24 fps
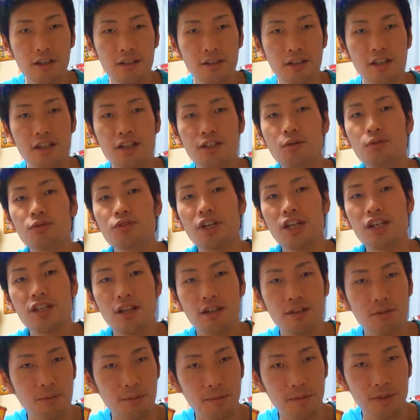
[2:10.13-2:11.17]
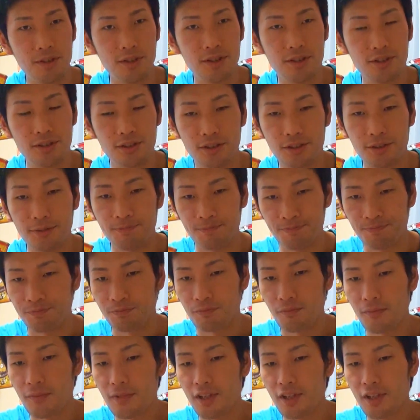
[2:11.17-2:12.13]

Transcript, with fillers: 切り込んでいきたいと思いますうん